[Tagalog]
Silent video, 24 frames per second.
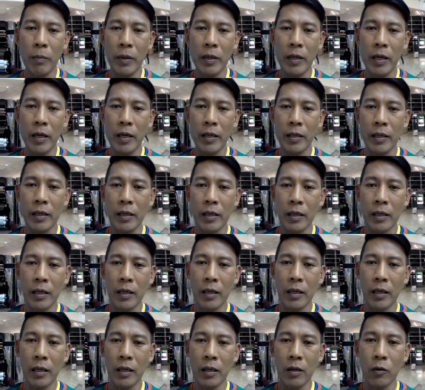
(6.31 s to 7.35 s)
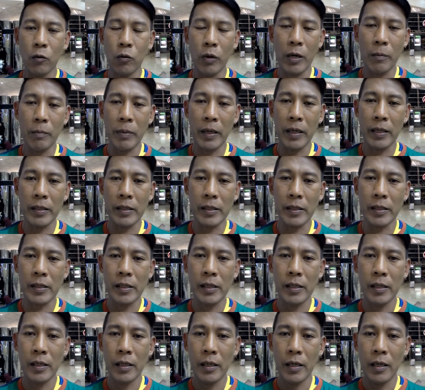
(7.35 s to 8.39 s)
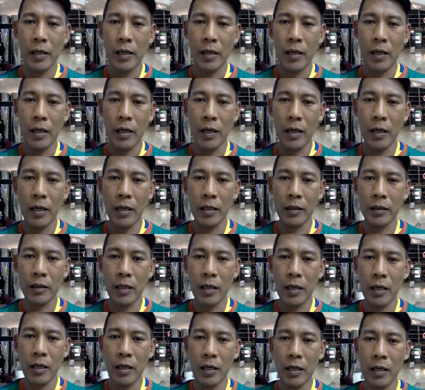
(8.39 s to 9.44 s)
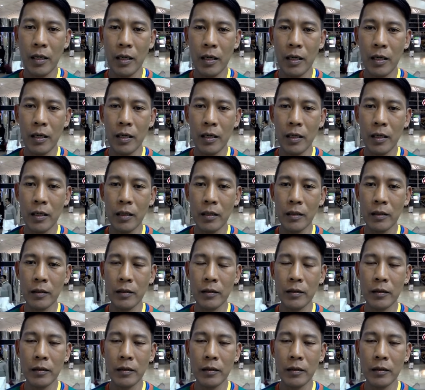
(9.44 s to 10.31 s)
na ng uh, Webes at uh,